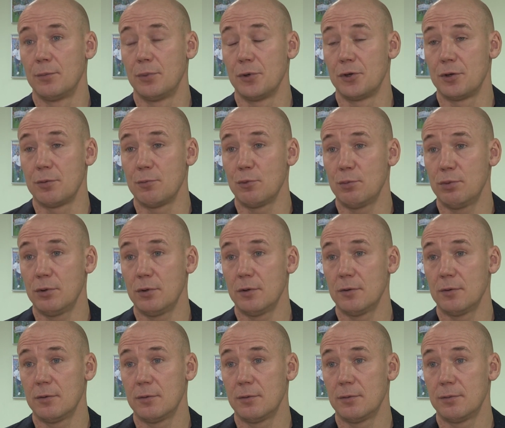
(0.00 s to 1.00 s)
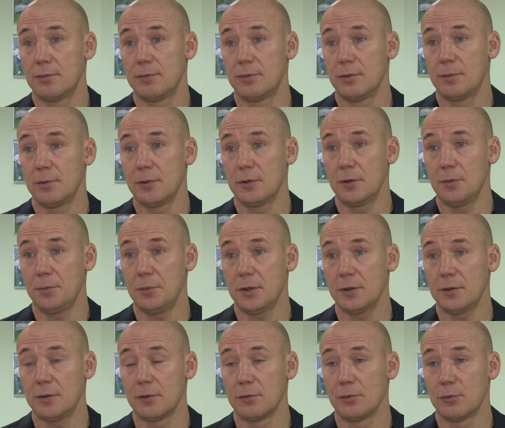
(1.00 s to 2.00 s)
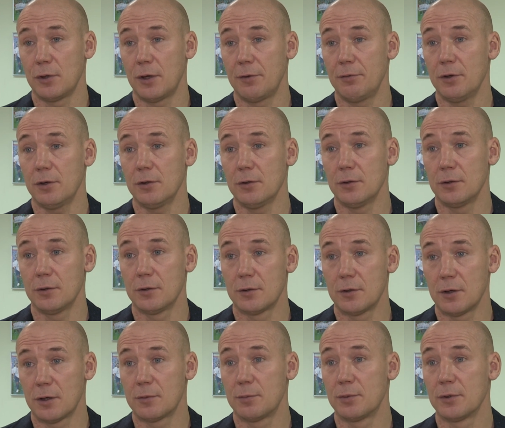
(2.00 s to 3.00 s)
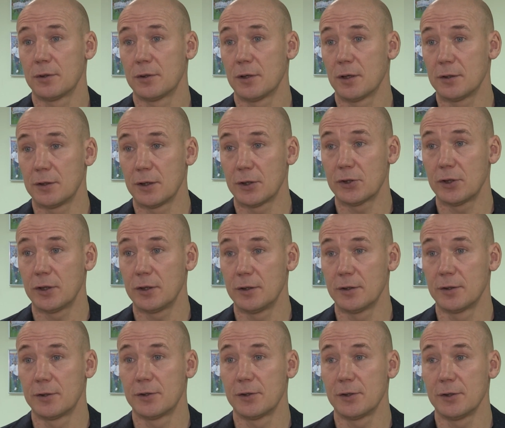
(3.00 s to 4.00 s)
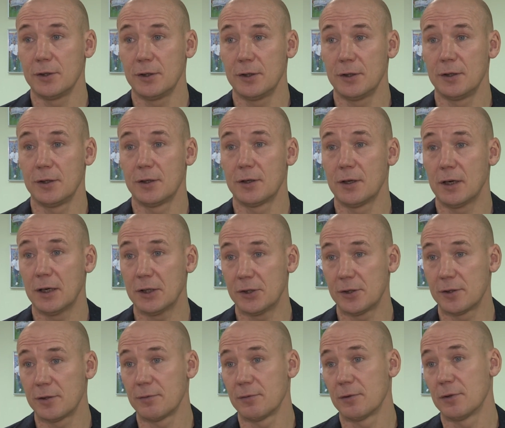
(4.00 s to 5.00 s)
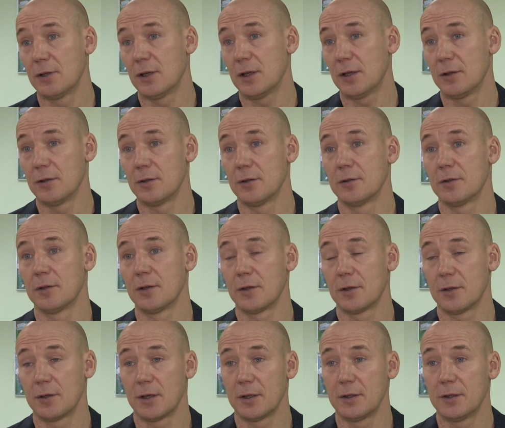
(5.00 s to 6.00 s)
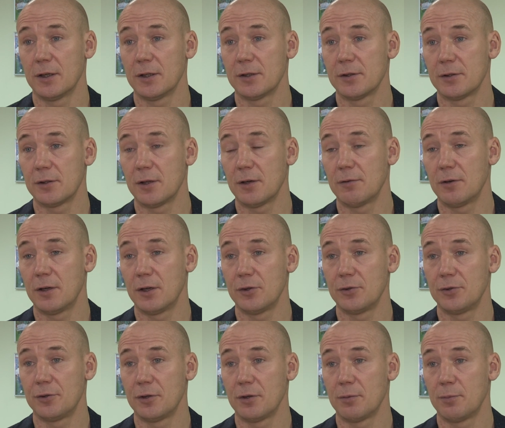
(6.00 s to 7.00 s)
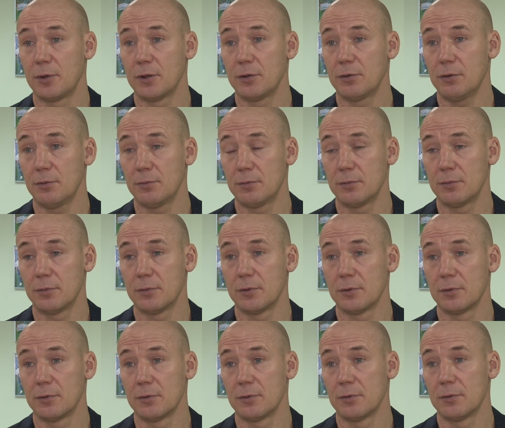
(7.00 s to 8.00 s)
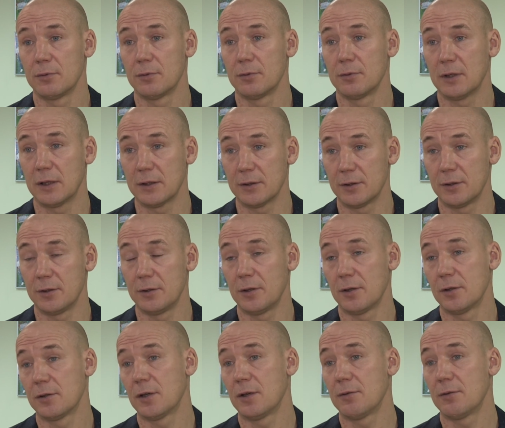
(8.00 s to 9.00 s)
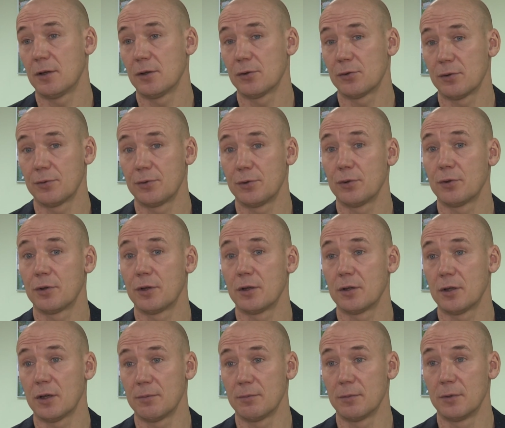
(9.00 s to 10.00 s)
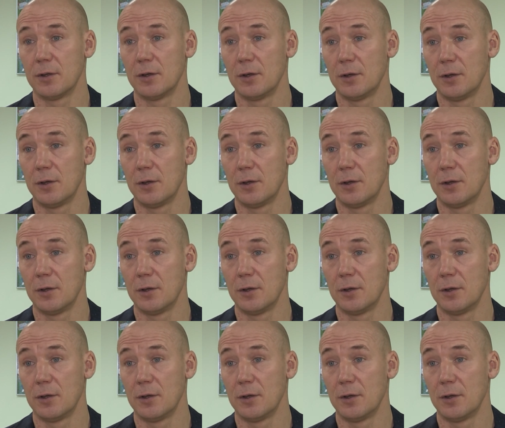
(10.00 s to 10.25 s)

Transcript: Почему было выбрано место? Ну, наверное, как бы соотношение цены и качества, да, это одна составляющая. Потом э, нас заинтересовало, что все-таки там